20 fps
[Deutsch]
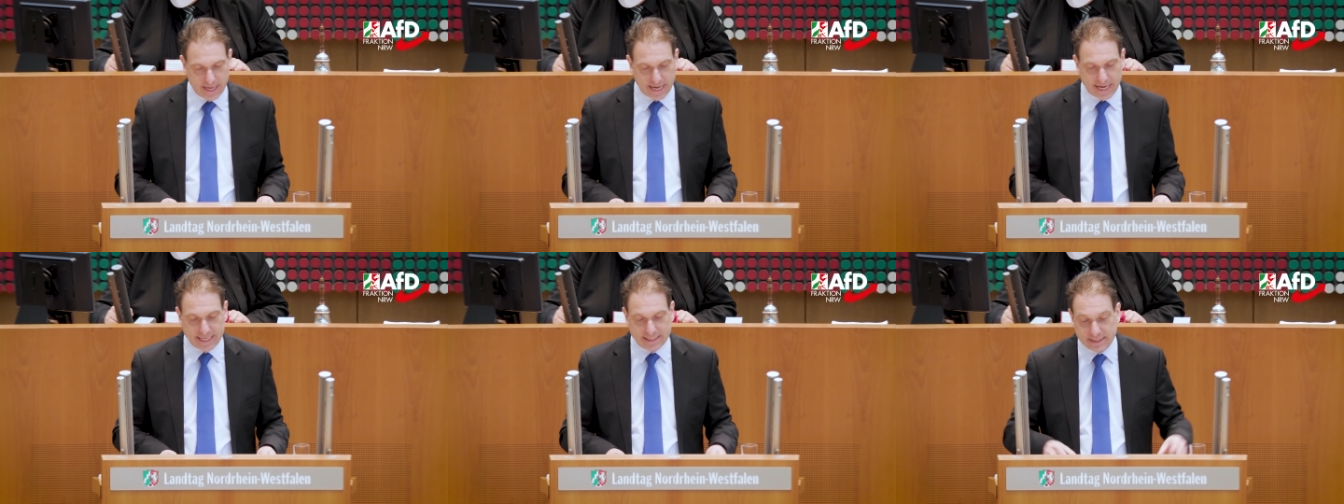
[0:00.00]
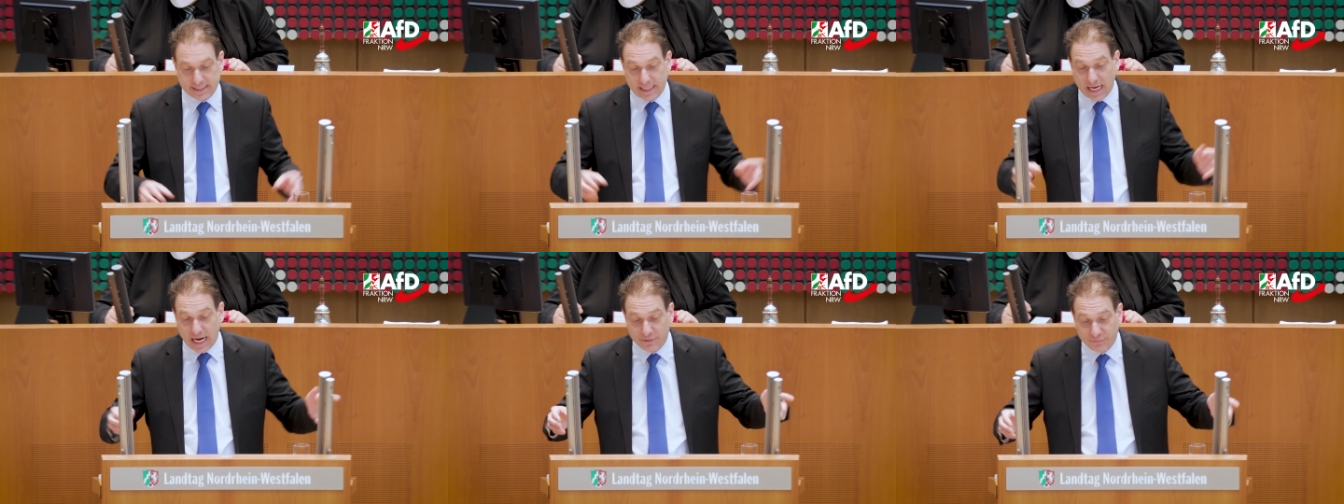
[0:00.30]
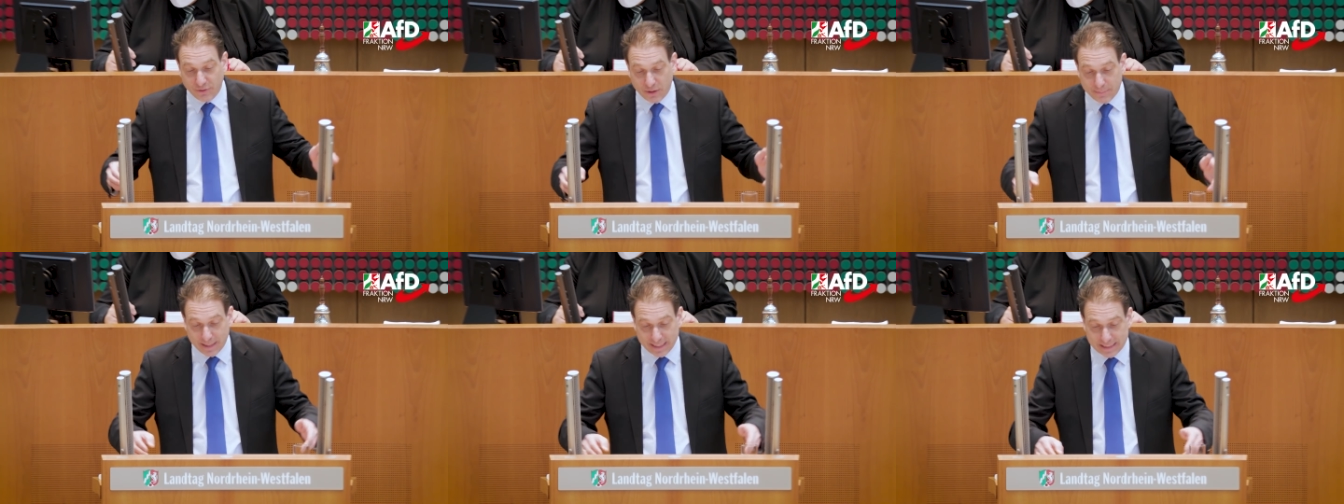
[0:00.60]
Hätten Sie
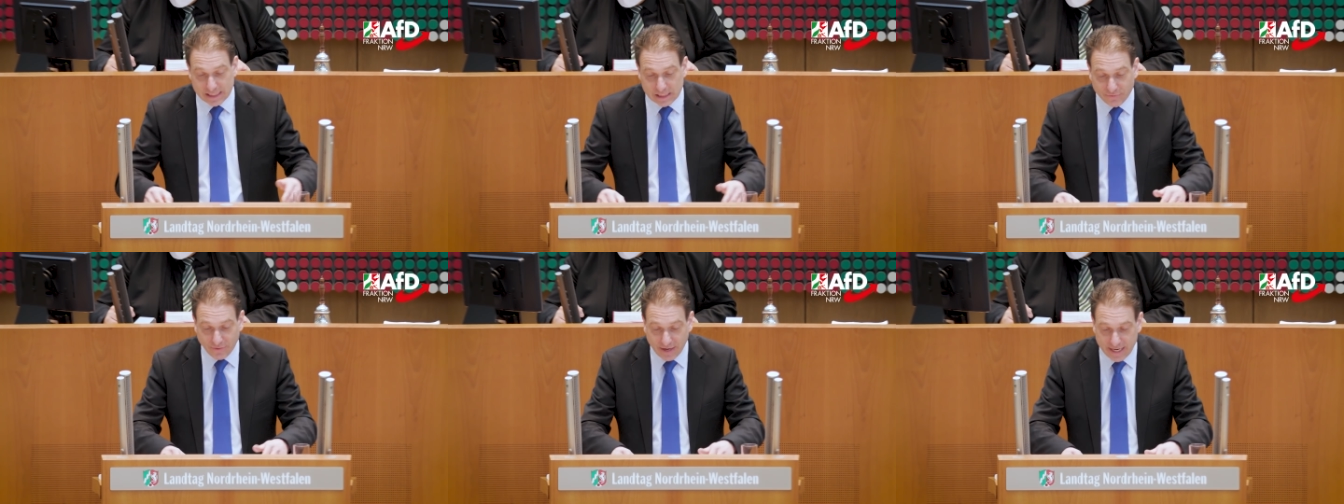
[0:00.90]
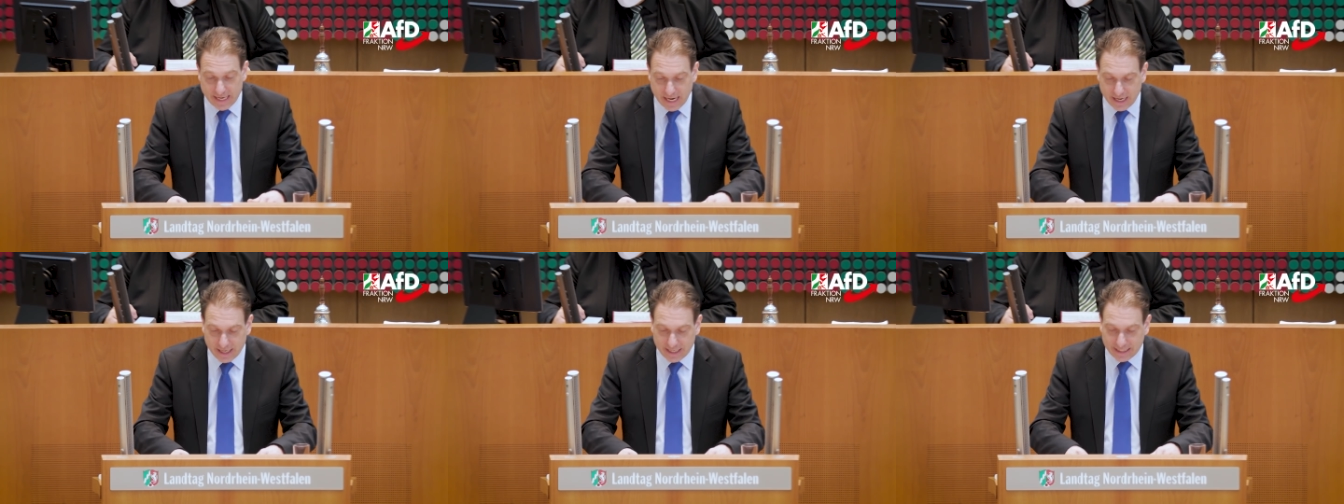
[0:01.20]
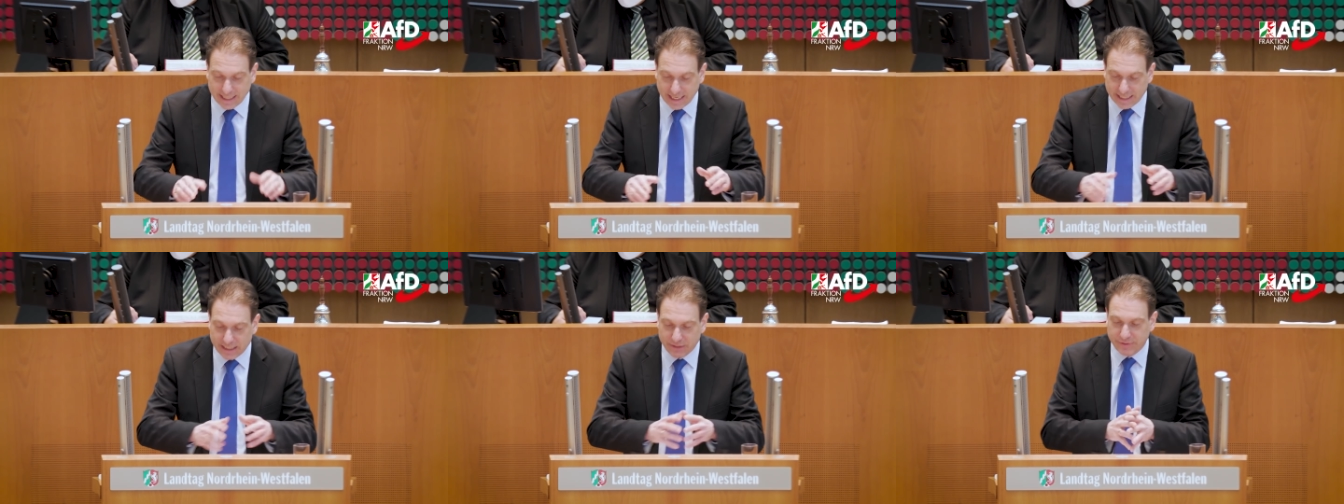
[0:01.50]
einfach mal zwei Jahre
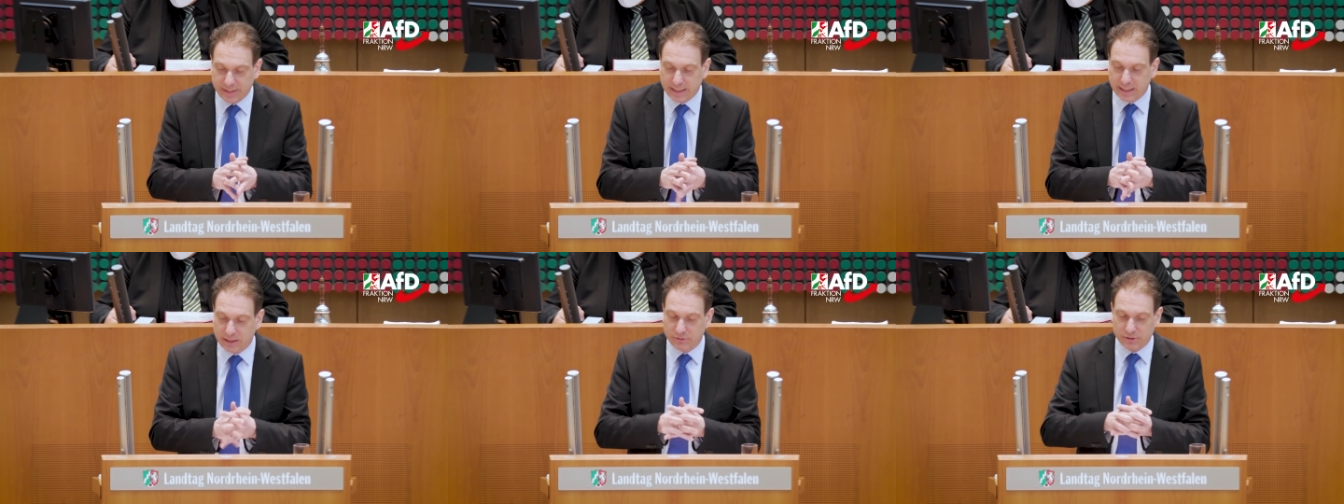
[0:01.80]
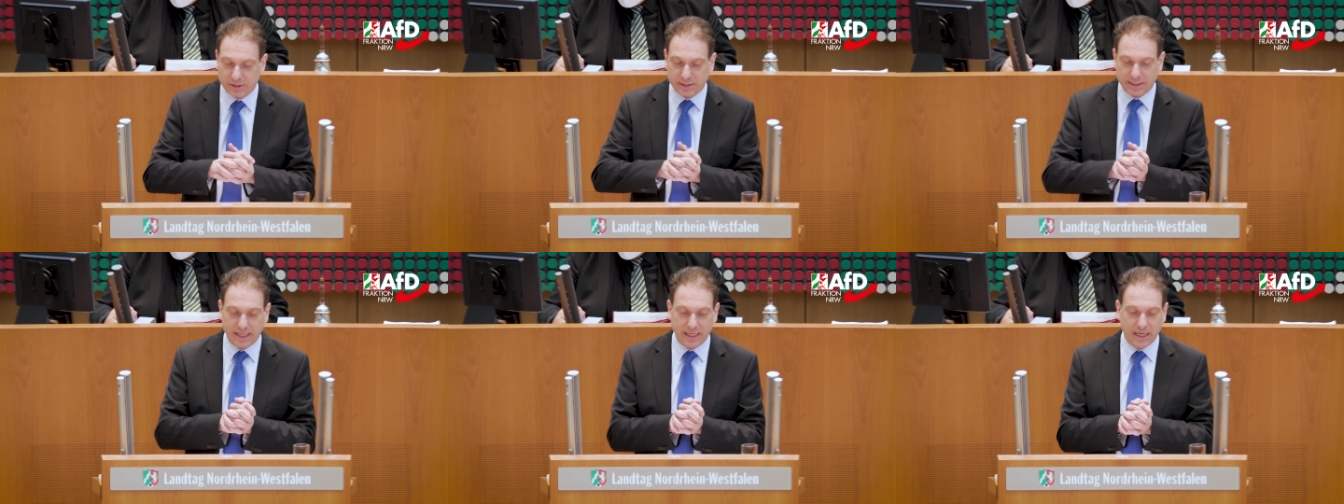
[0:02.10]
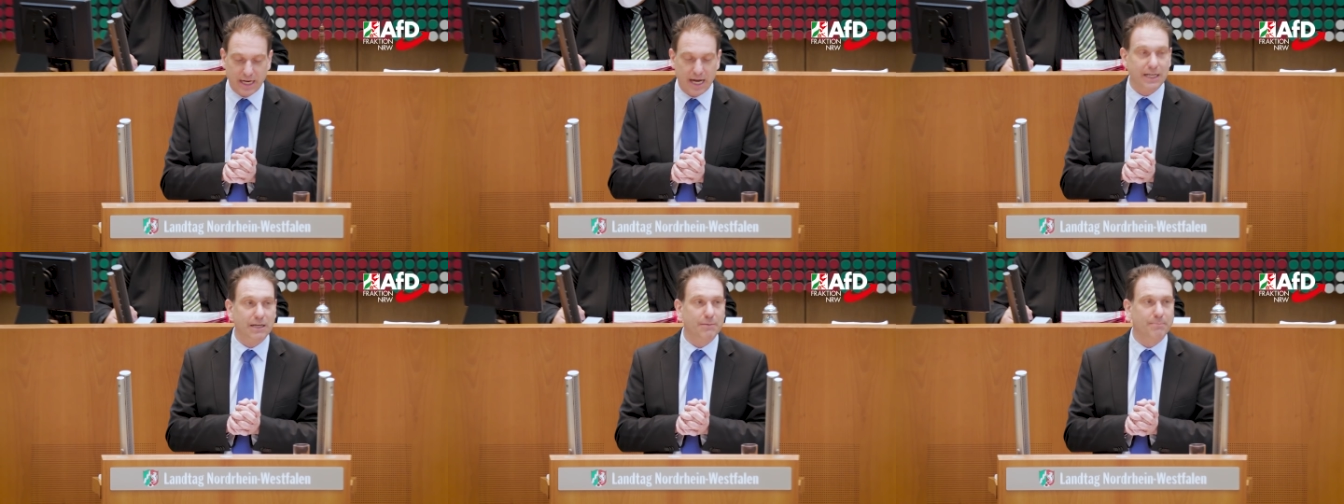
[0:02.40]
keine
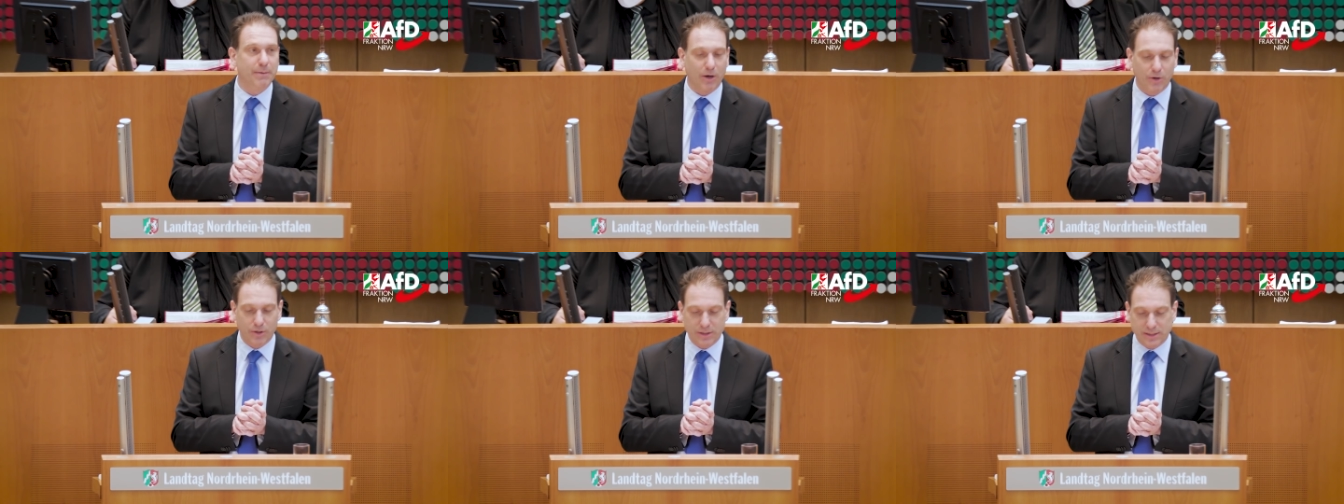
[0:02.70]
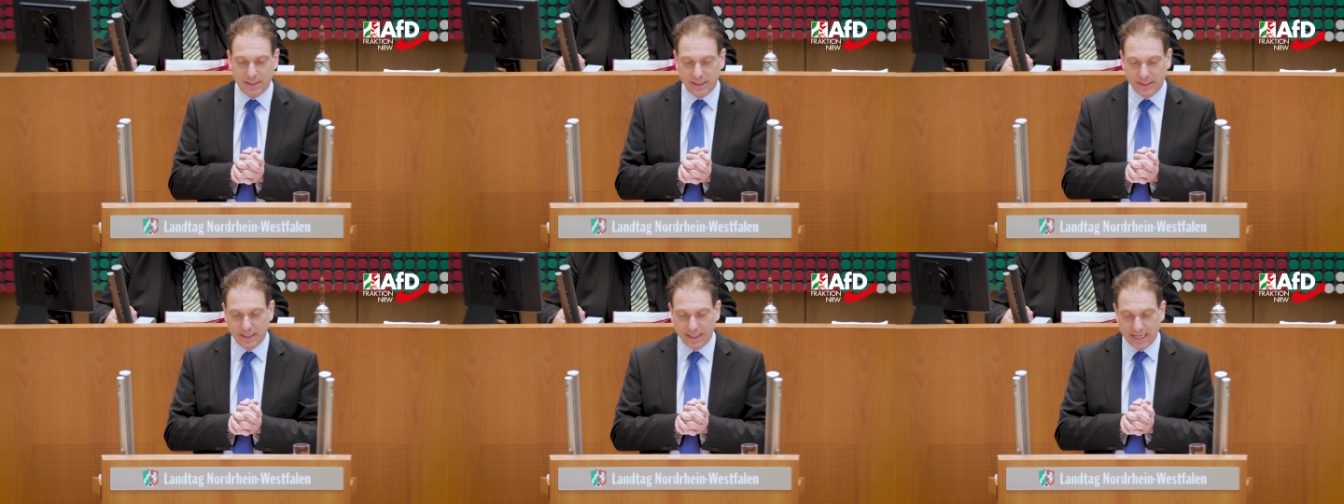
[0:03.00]
Windindustrieanlagen gebaut,